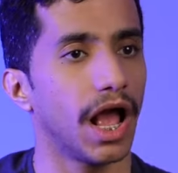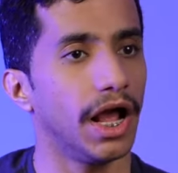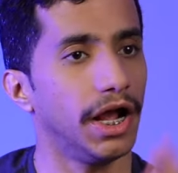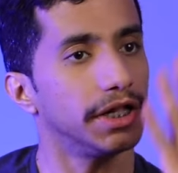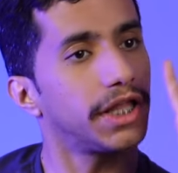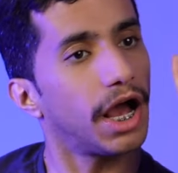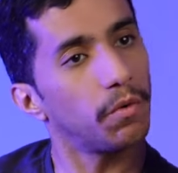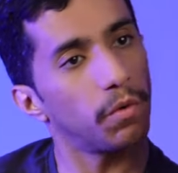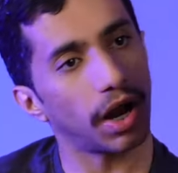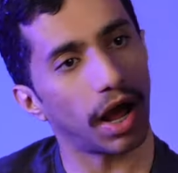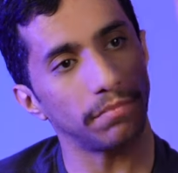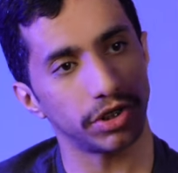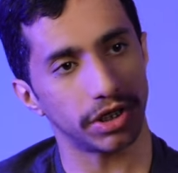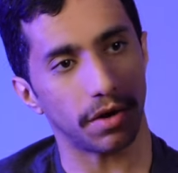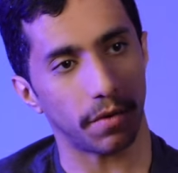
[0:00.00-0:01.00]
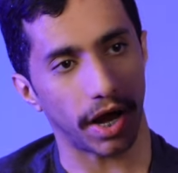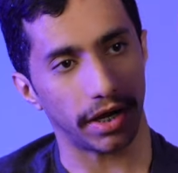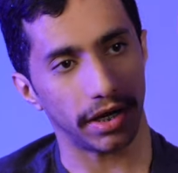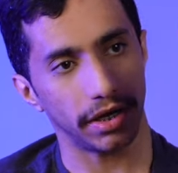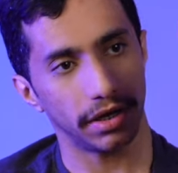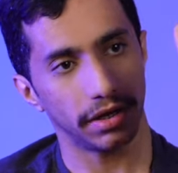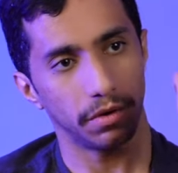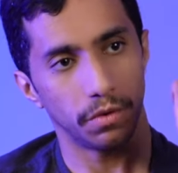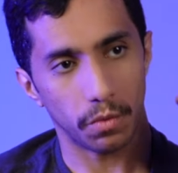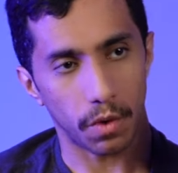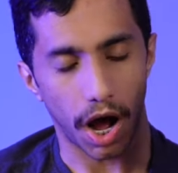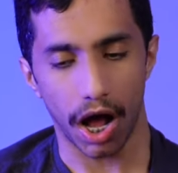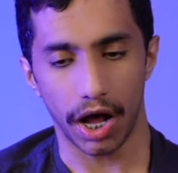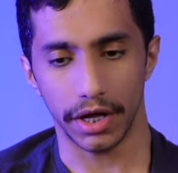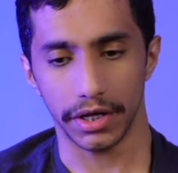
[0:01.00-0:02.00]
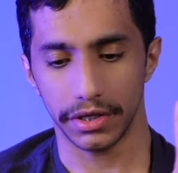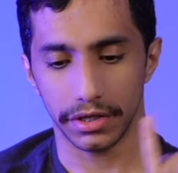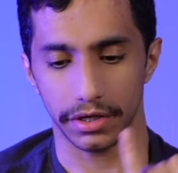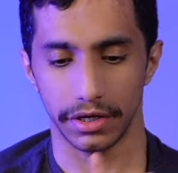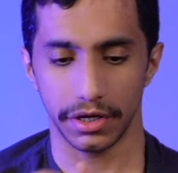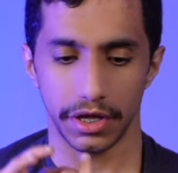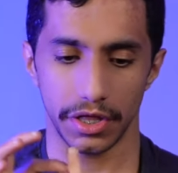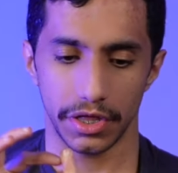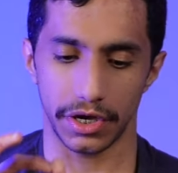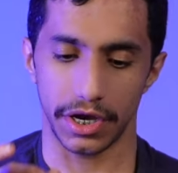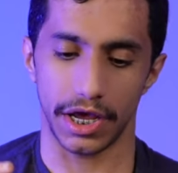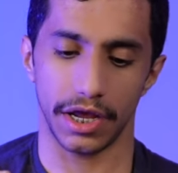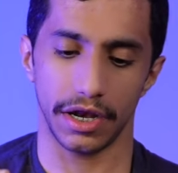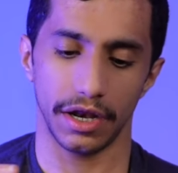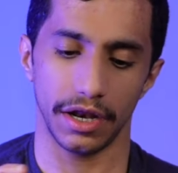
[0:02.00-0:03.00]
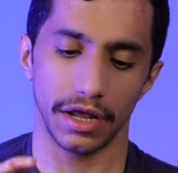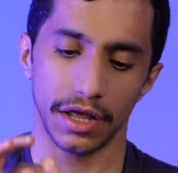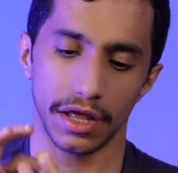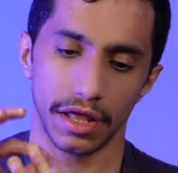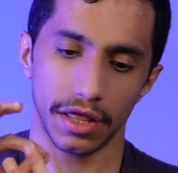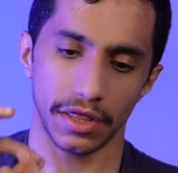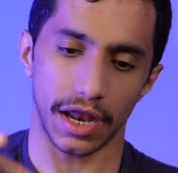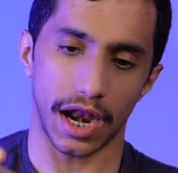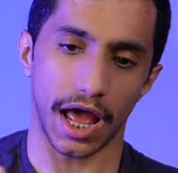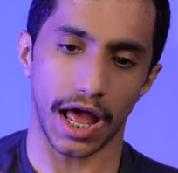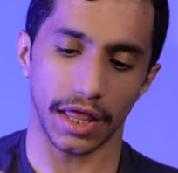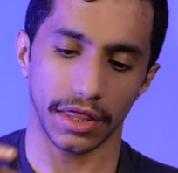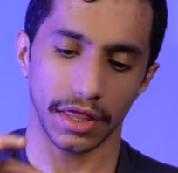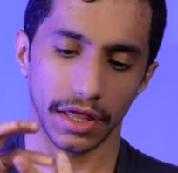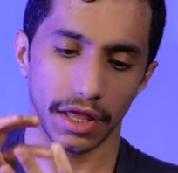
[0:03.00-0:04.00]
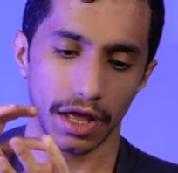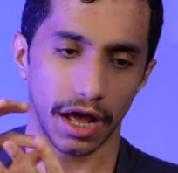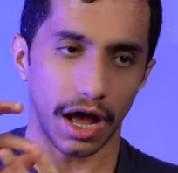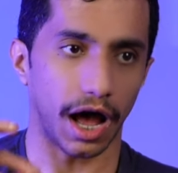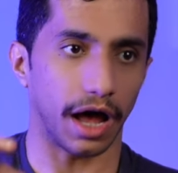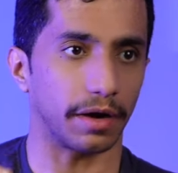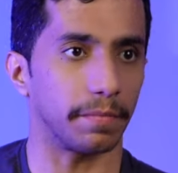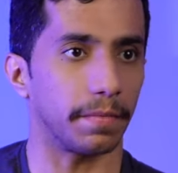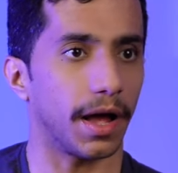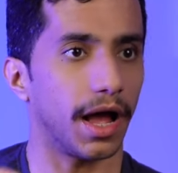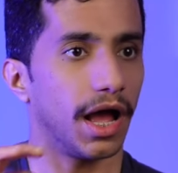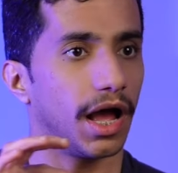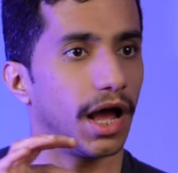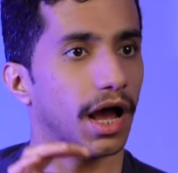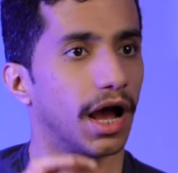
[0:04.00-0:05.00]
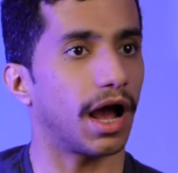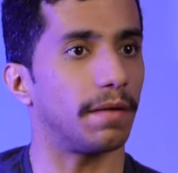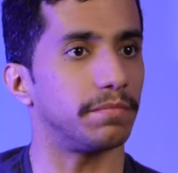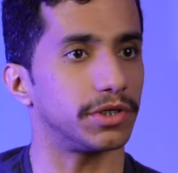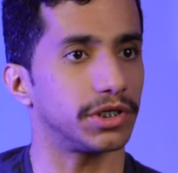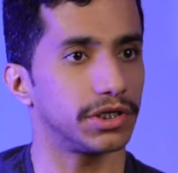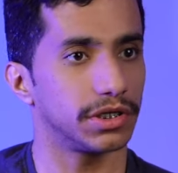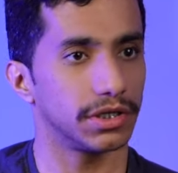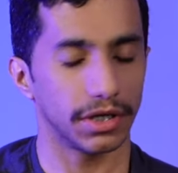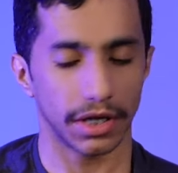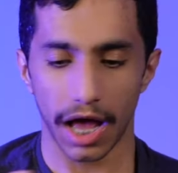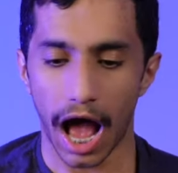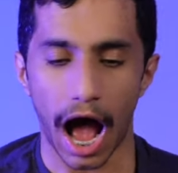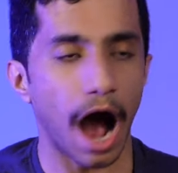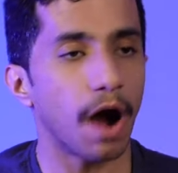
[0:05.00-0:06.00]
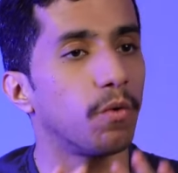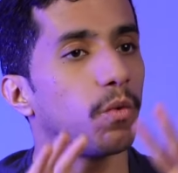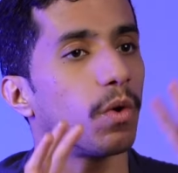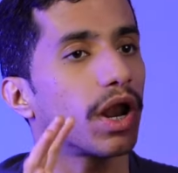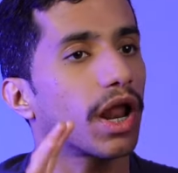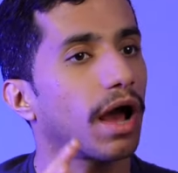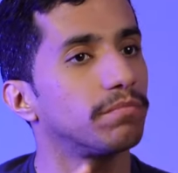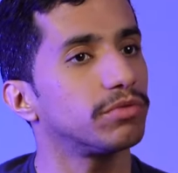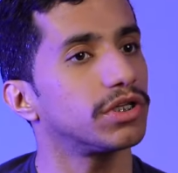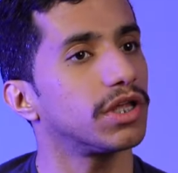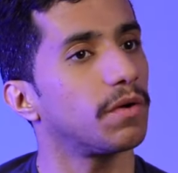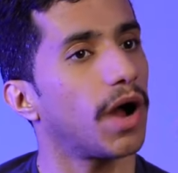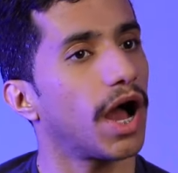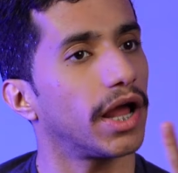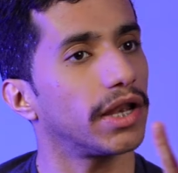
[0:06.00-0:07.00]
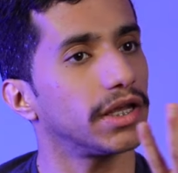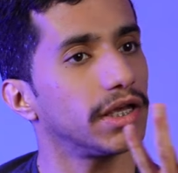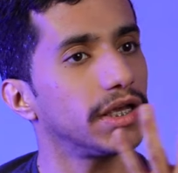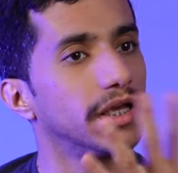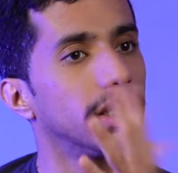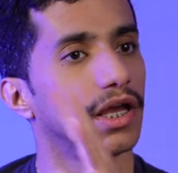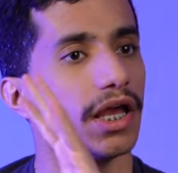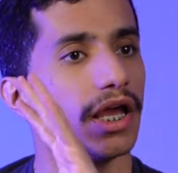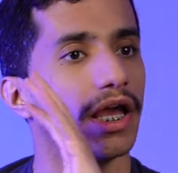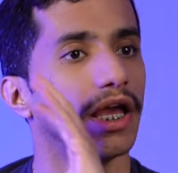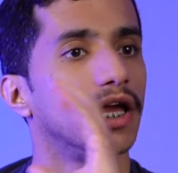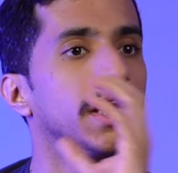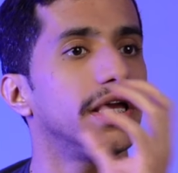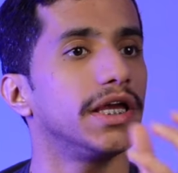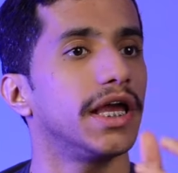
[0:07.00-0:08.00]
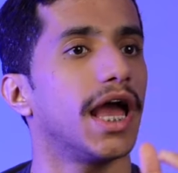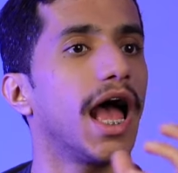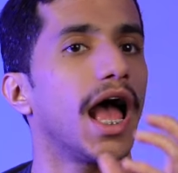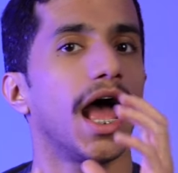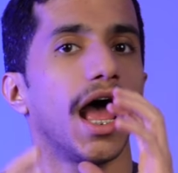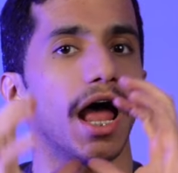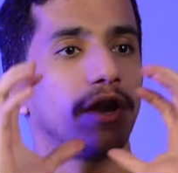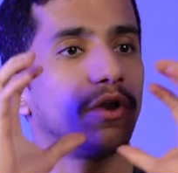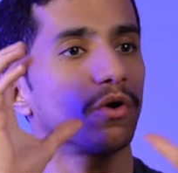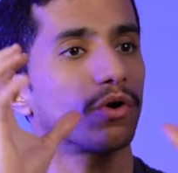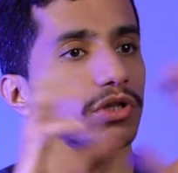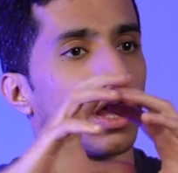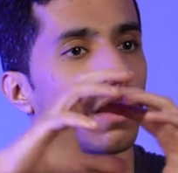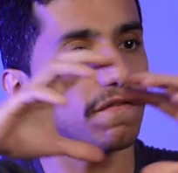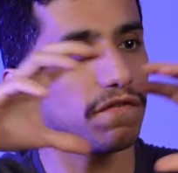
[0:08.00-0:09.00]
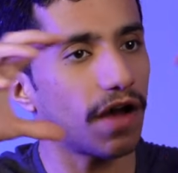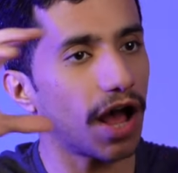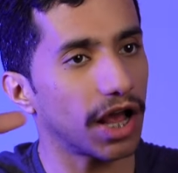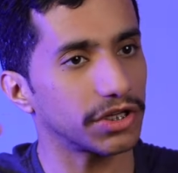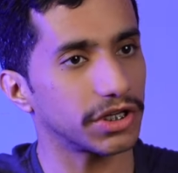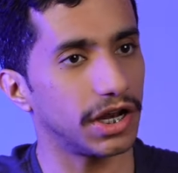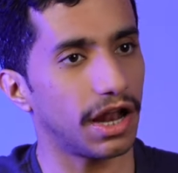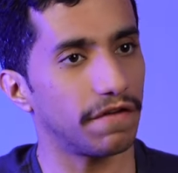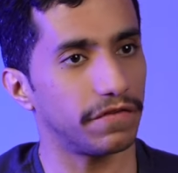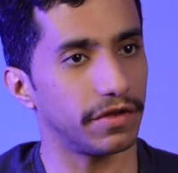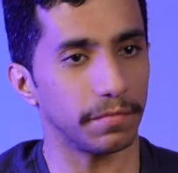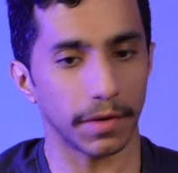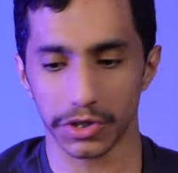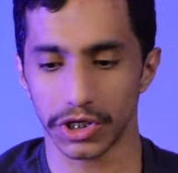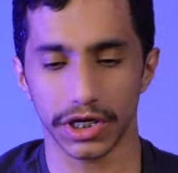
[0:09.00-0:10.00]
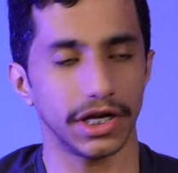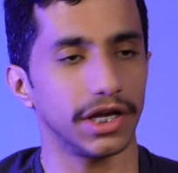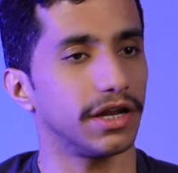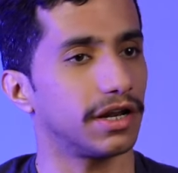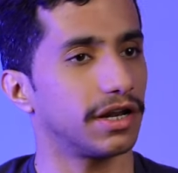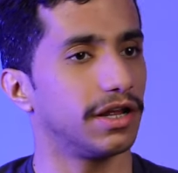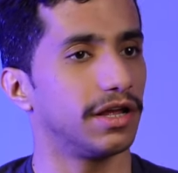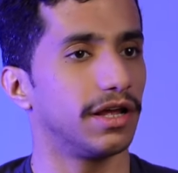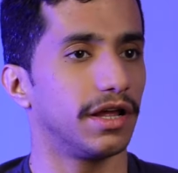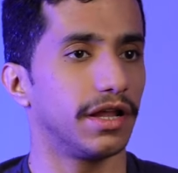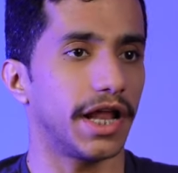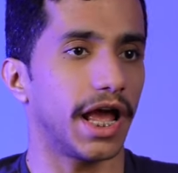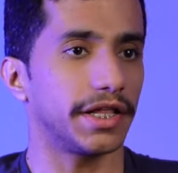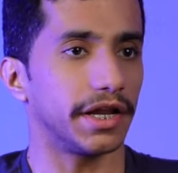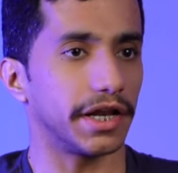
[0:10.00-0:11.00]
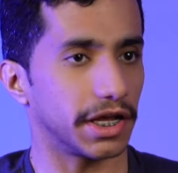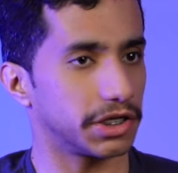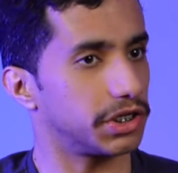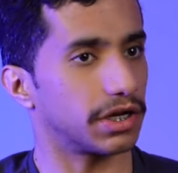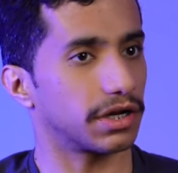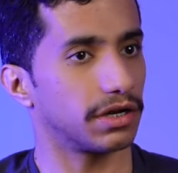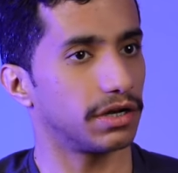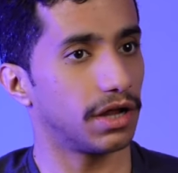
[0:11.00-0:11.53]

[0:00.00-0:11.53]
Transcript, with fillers: عد اول خمس ثواني واحد اثنين ثلاث أربع خمس أول خمس ثواني هي النقطة الفاصلة في مصير نادي النصر